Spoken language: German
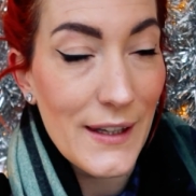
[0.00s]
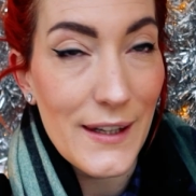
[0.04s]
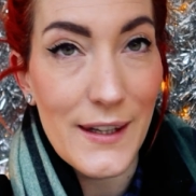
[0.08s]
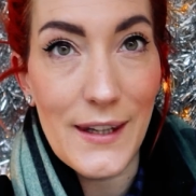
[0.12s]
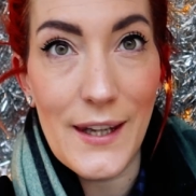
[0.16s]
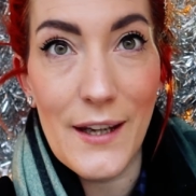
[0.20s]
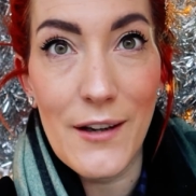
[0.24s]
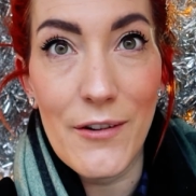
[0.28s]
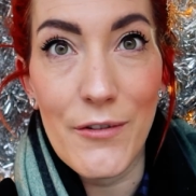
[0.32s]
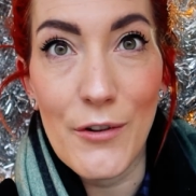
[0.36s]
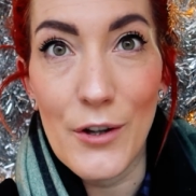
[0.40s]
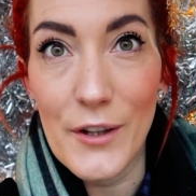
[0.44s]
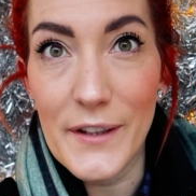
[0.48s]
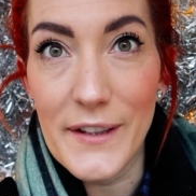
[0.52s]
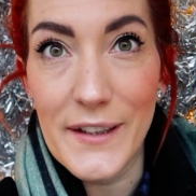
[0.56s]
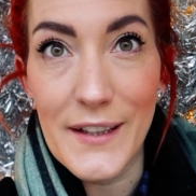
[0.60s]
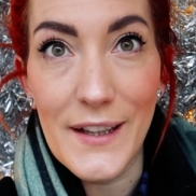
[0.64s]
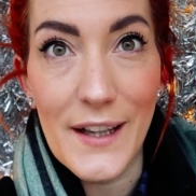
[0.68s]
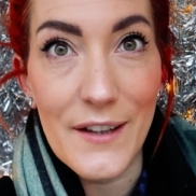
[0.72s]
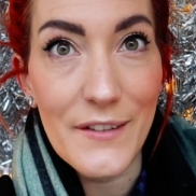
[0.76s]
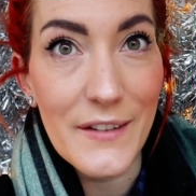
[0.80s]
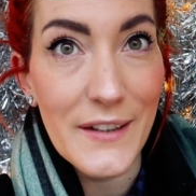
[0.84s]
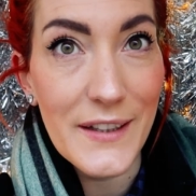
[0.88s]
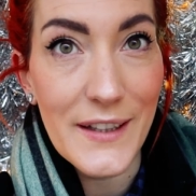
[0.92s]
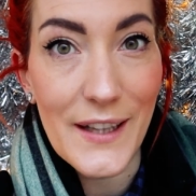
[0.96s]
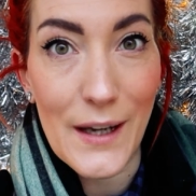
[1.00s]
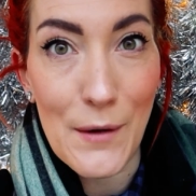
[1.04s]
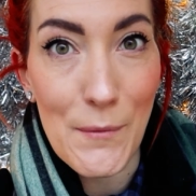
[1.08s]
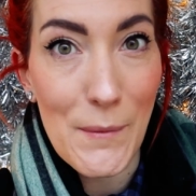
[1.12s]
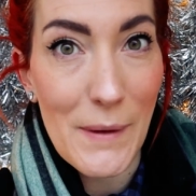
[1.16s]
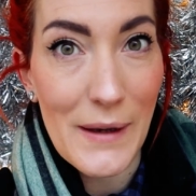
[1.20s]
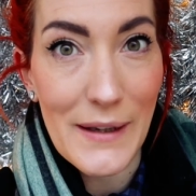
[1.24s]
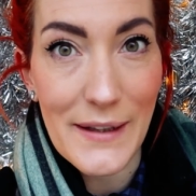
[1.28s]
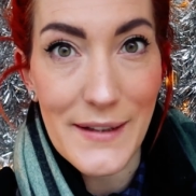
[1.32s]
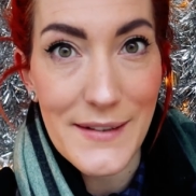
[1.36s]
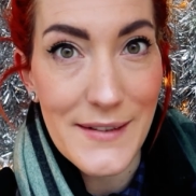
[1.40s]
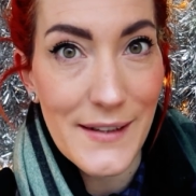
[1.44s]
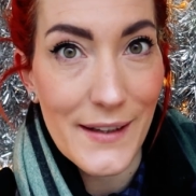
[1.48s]
Ich wollte, aber ich habe
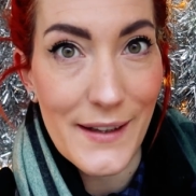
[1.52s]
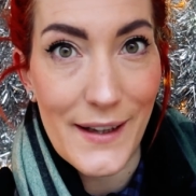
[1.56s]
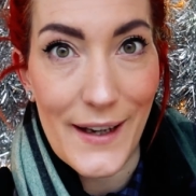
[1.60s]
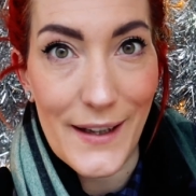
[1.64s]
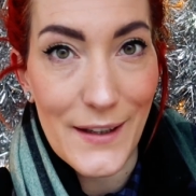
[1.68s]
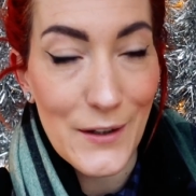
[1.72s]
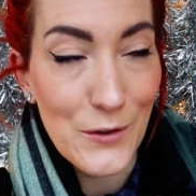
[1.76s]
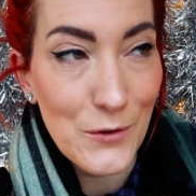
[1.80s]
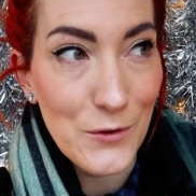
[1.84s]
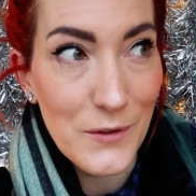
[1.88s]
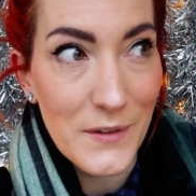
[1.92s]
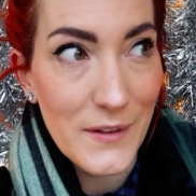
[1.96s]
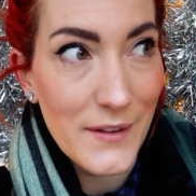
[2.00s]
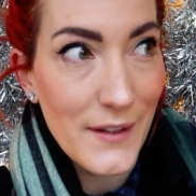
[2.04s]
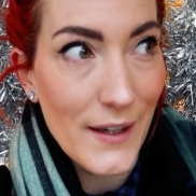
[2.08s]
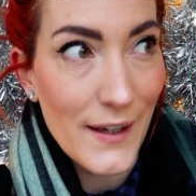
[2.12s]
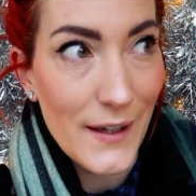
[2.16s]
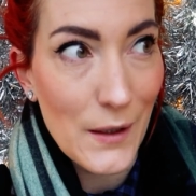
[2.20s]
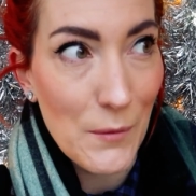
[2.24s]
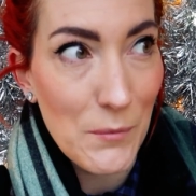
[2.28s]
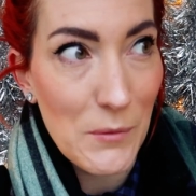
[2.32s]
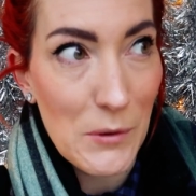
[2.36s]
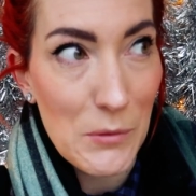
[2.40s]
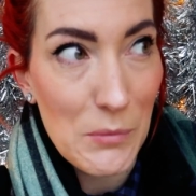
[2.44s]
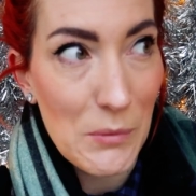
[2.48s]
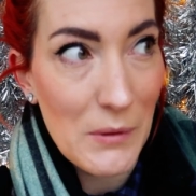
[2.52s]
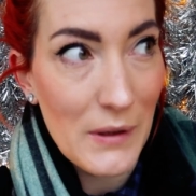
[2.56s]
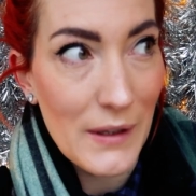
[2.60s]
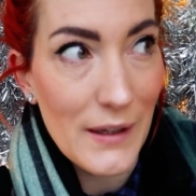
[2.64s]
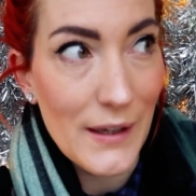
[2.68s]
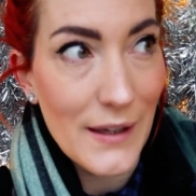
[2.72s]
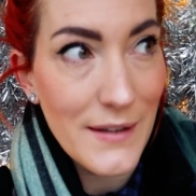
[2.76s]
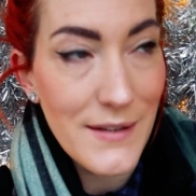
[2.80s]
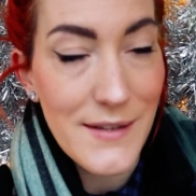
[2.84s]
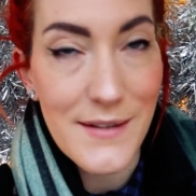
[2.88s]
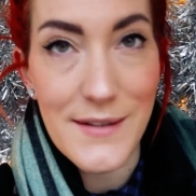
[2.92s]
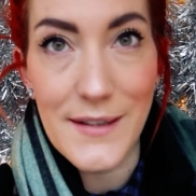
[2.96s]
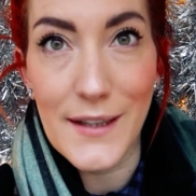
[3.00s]
ehrlich gesagt keinen guten Tag gehabt. Ich bin den
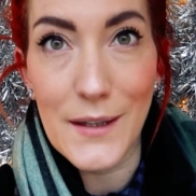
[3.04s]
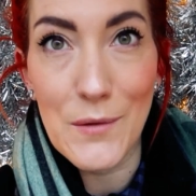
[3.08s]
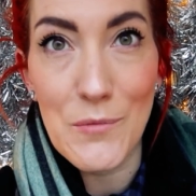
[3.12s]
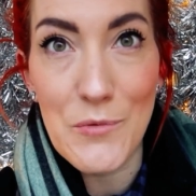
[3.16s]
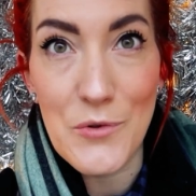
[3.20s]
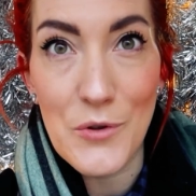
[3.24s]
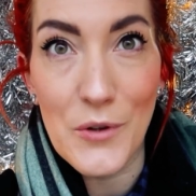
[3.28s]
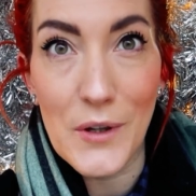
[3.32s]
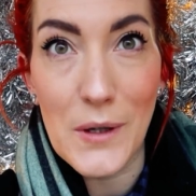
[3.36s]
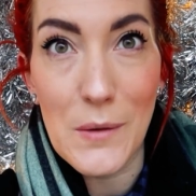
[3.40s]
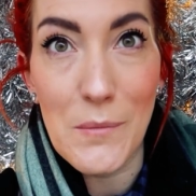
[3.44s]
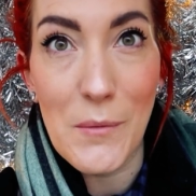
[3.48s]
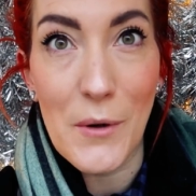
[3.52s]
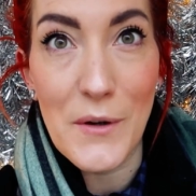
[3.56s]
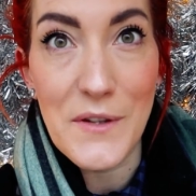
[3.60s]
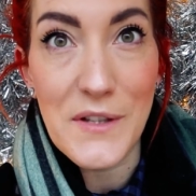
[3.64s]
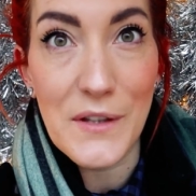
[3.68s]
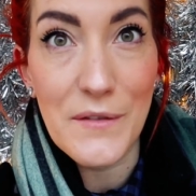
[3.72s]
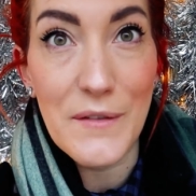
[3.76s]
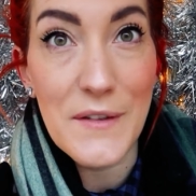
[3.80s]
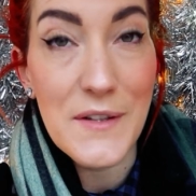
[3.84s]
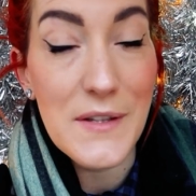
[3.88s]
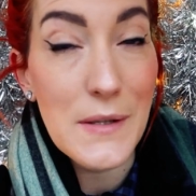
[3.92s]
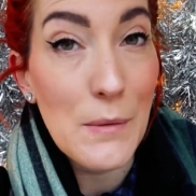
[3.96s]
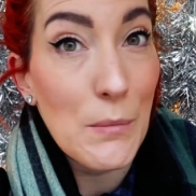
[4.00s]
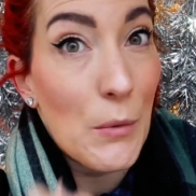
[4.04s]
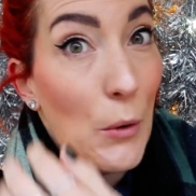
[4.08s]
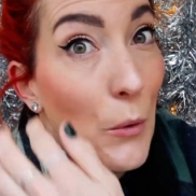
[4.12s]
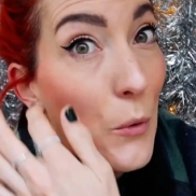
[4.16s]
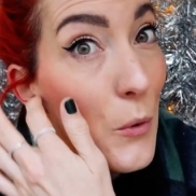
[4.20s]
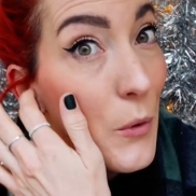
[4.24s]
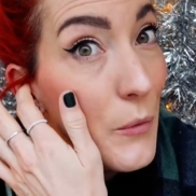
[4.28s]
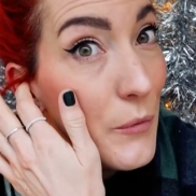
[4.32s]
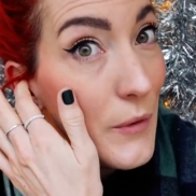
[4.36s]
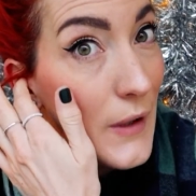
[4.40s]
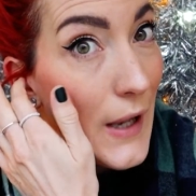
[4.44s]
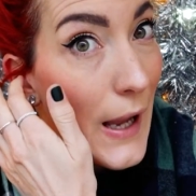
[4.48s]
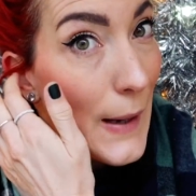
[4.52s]
ganzen Tag im Jogger im Haus gewesen,
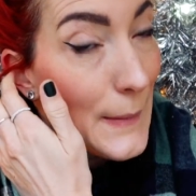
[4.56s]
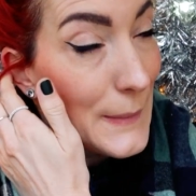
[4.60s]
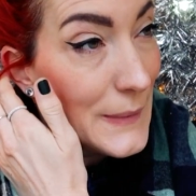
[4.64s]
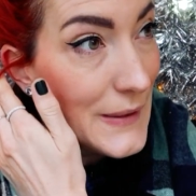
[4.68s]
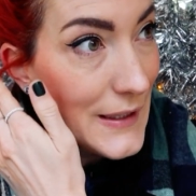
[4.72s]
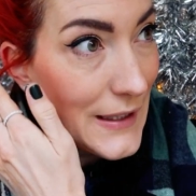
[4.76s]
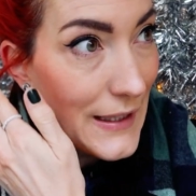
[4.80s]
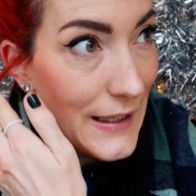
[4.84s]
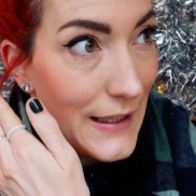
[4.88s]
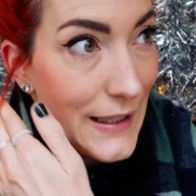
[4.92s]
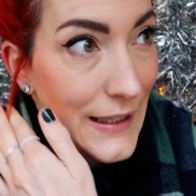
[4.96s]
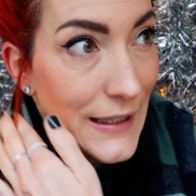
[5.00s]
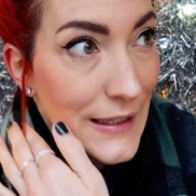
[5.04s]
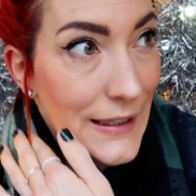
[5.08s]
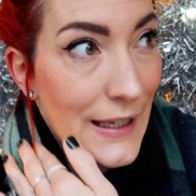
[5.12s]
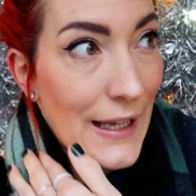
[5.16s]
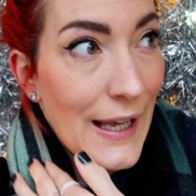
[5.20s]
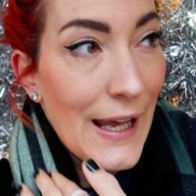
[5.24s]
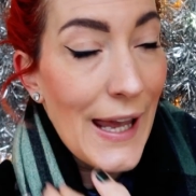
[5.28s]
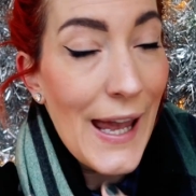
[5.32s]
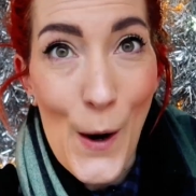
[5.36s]
habe viel Arbeit erledigt.